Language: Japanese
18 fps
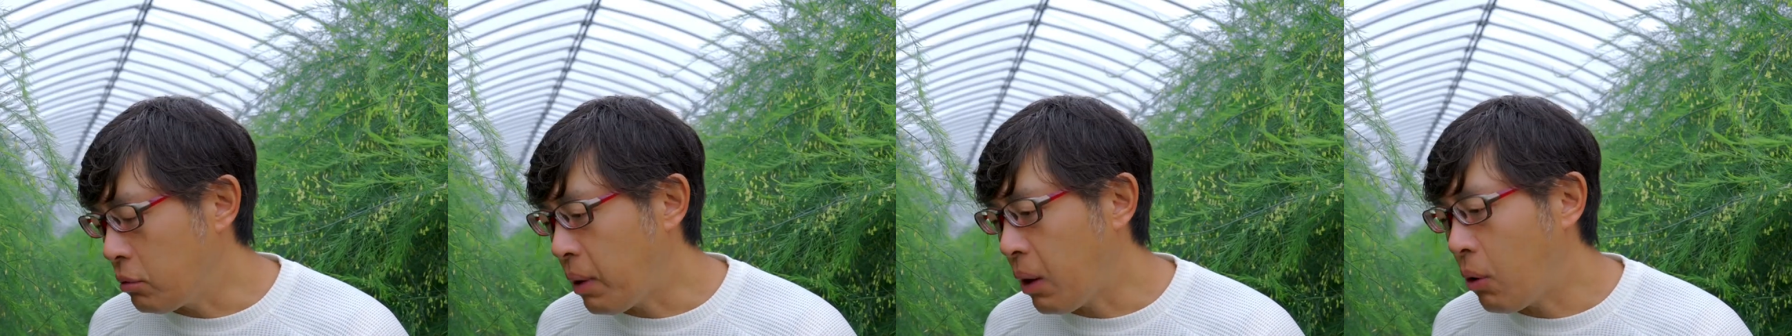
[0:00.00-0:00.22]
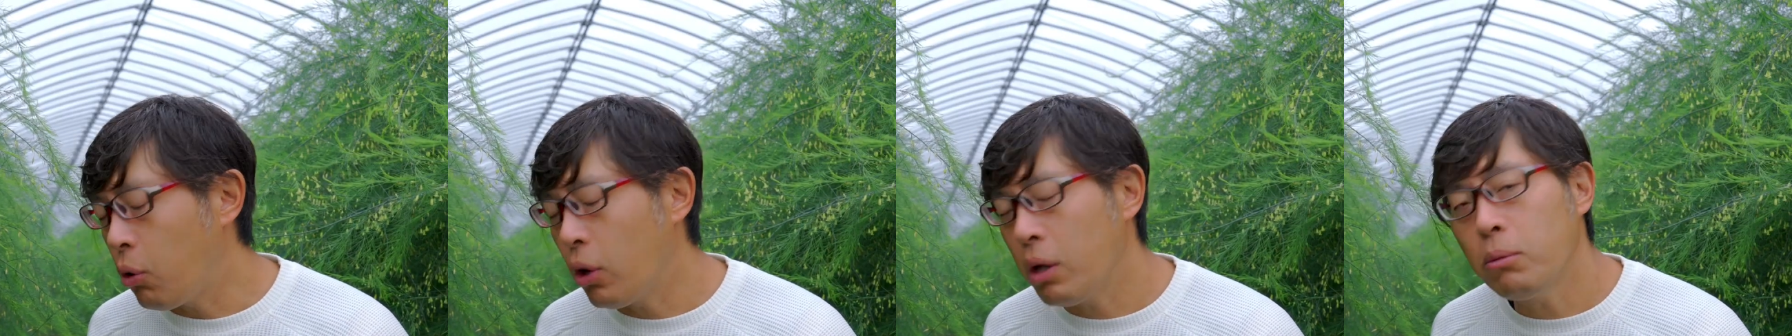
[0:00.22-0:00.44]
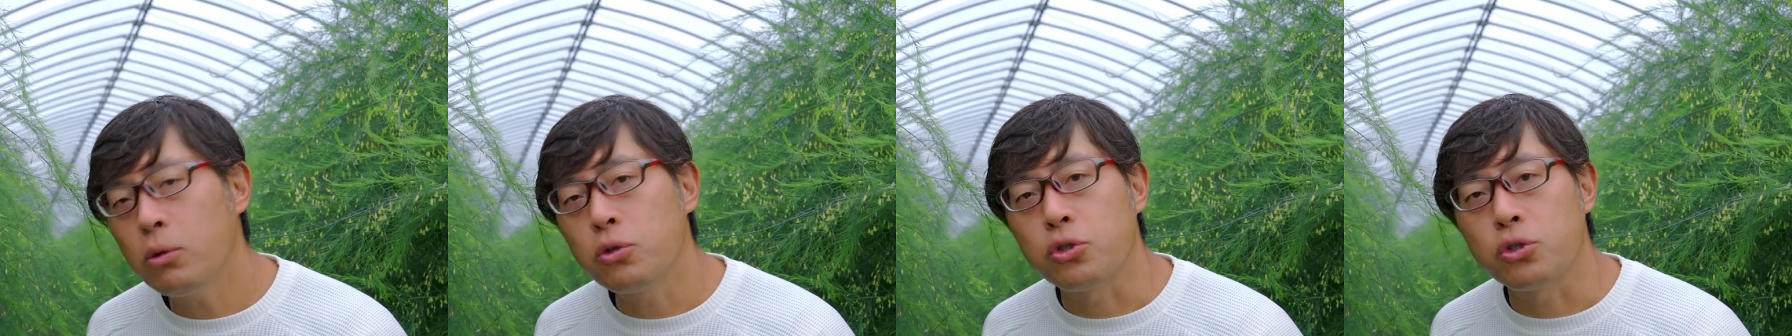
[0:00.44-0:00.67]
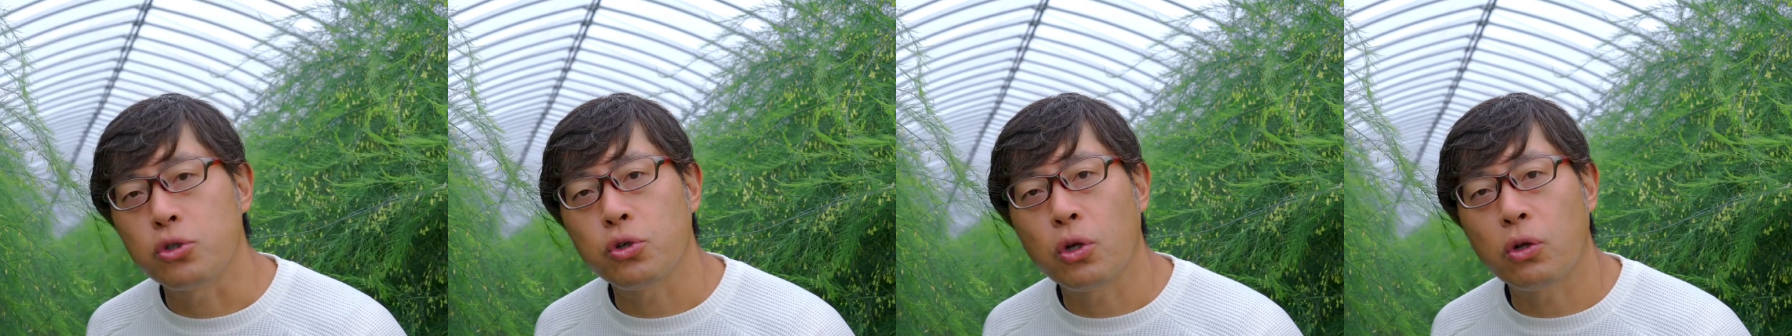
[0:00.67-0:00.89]
まあ、これも
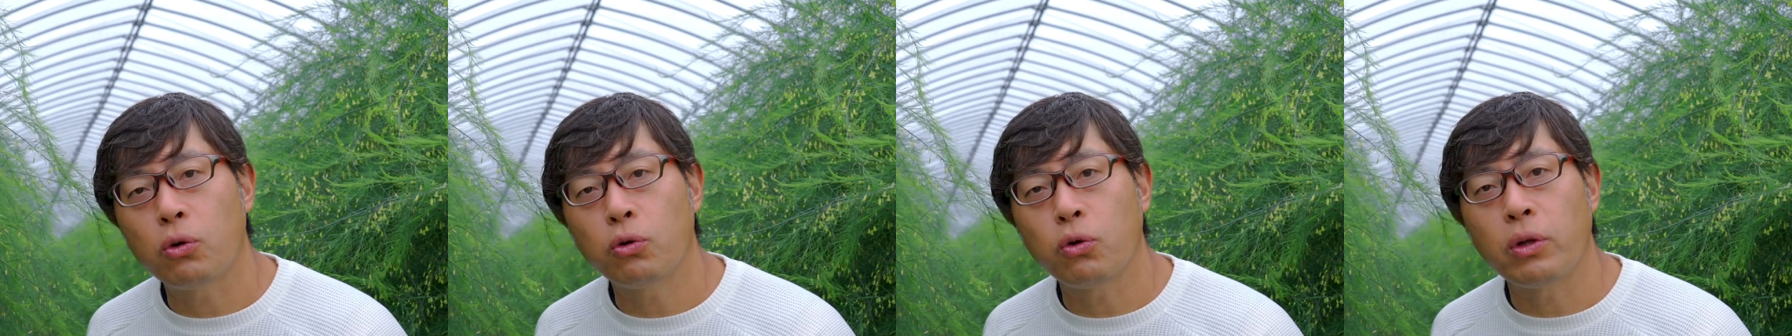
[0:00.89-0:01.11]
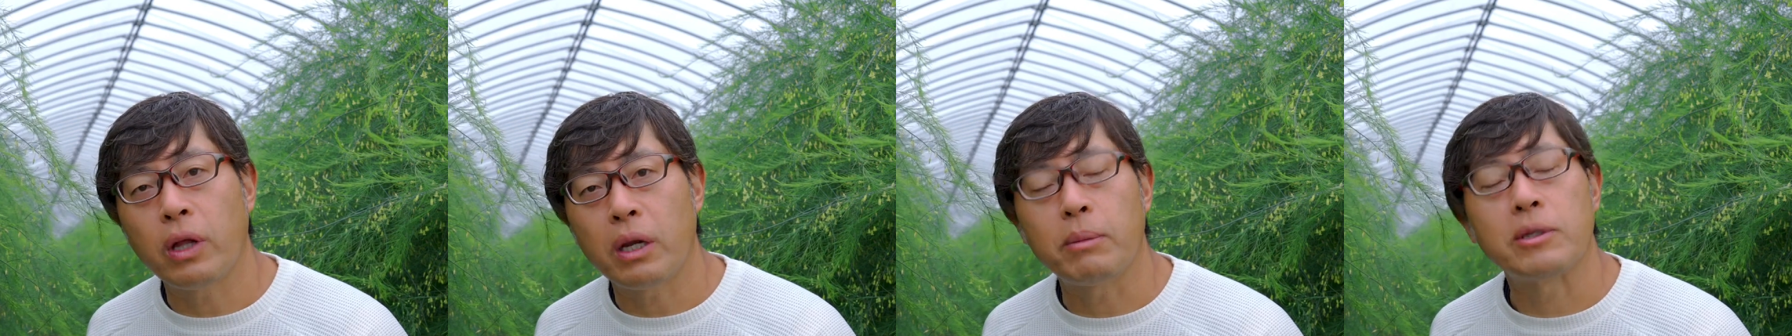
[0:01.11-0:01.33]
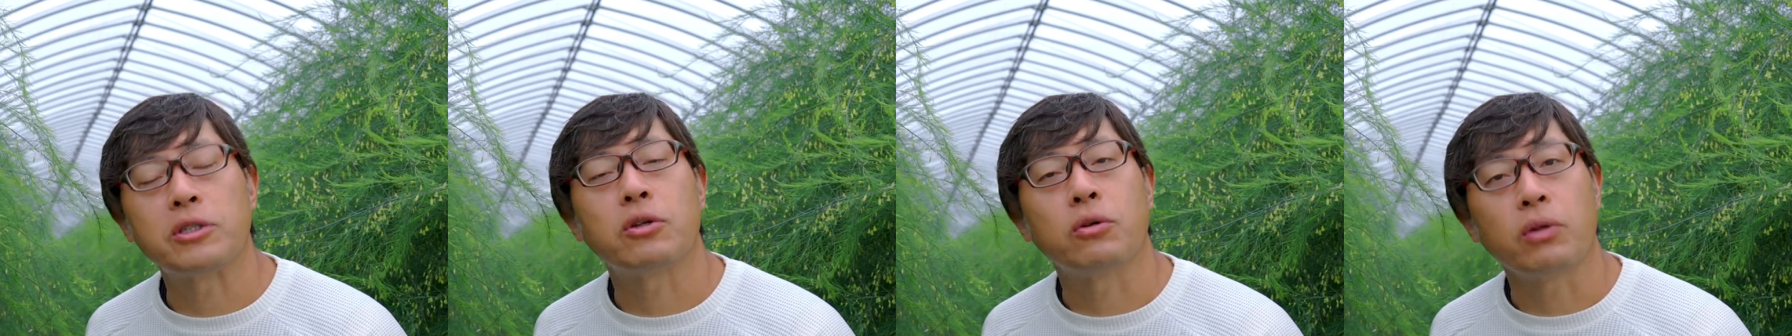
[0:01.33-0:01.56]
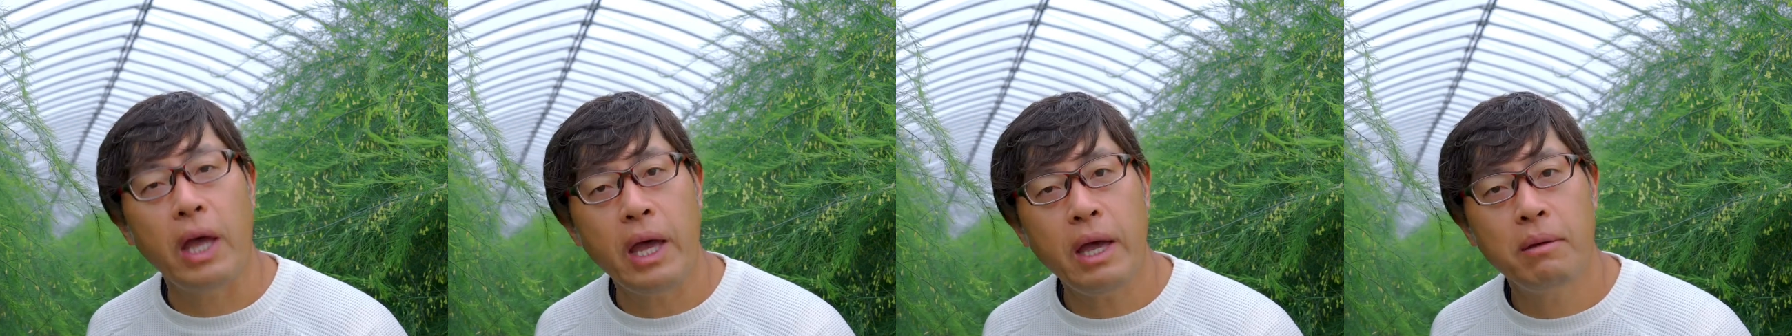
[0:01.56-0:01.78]
重要なことになります
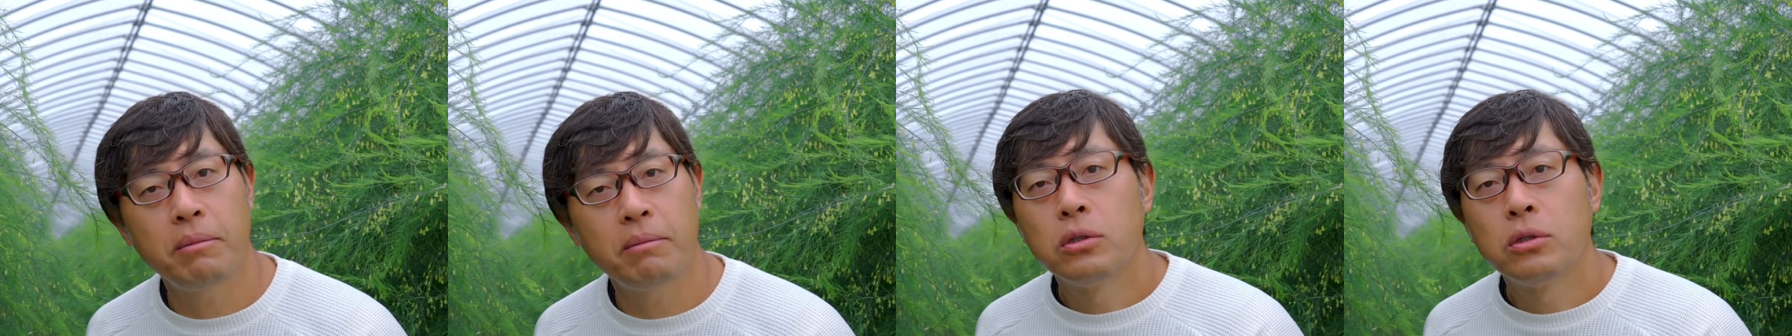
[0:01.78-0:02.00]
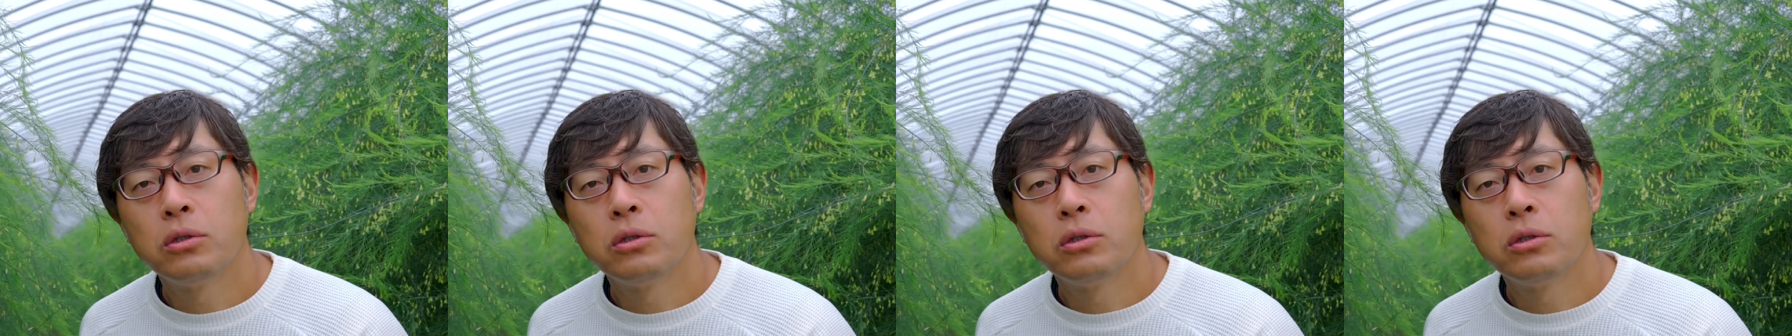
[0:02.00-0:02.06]
よね